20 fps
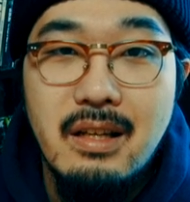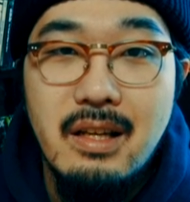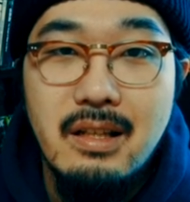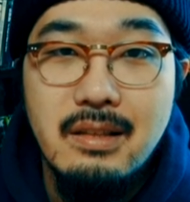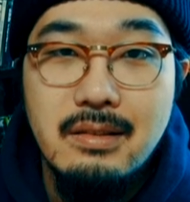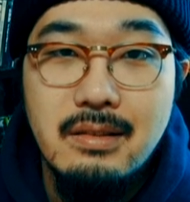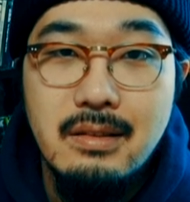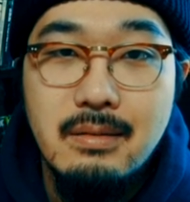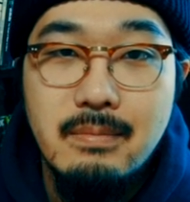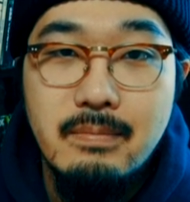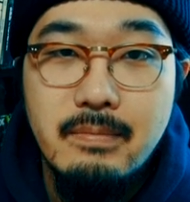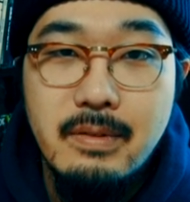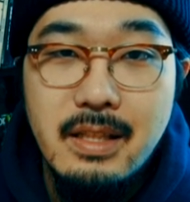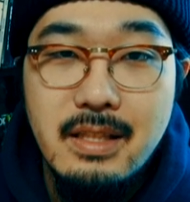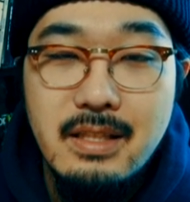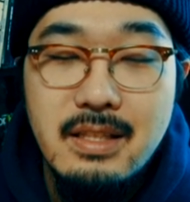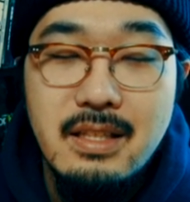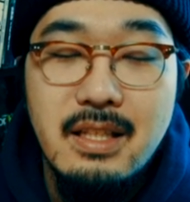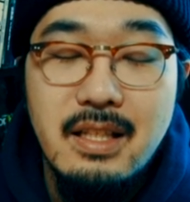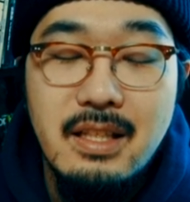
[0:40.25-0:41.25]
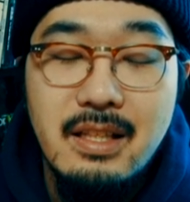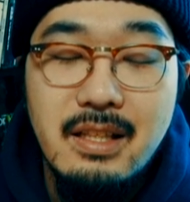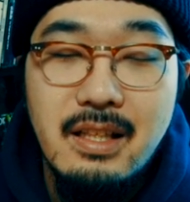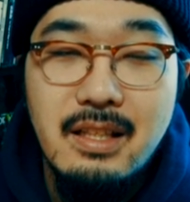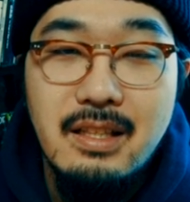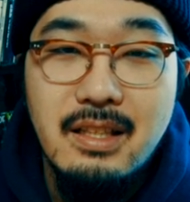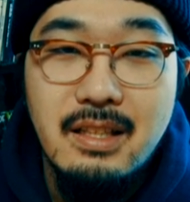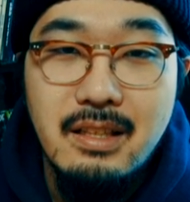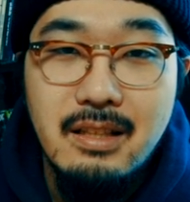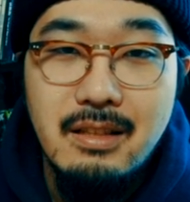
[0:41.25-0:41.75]
早くプラチナ行き
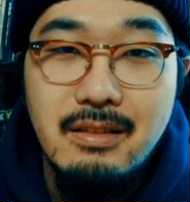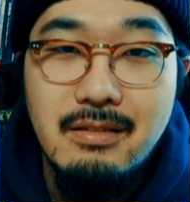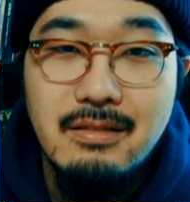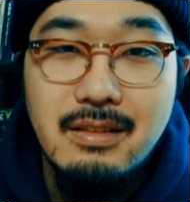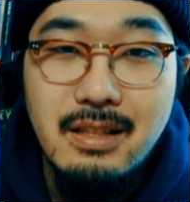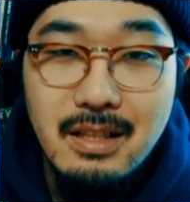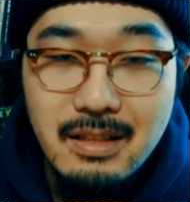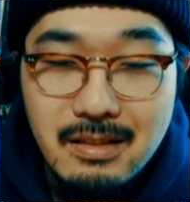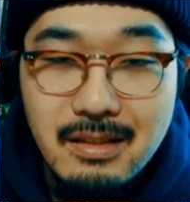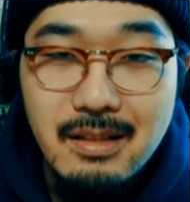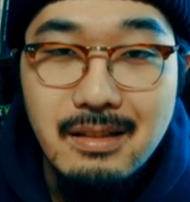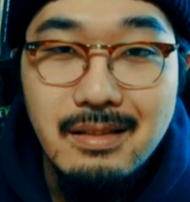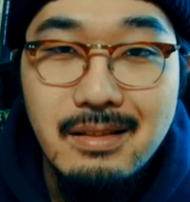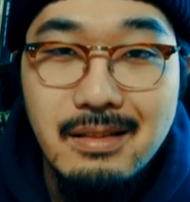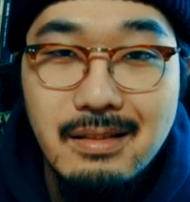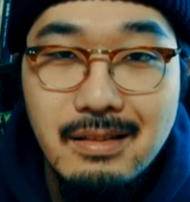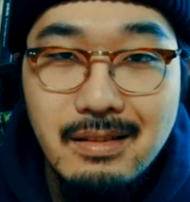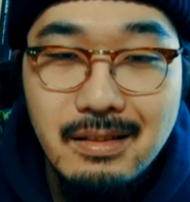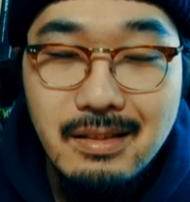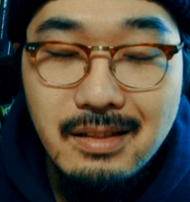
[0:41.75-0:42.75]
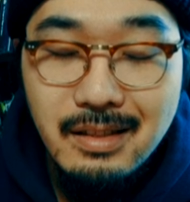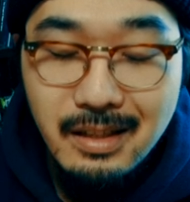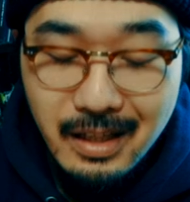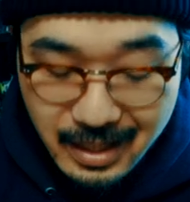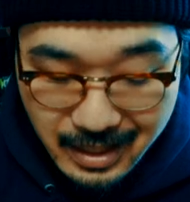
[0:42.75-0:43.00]
たいなっていう感じです。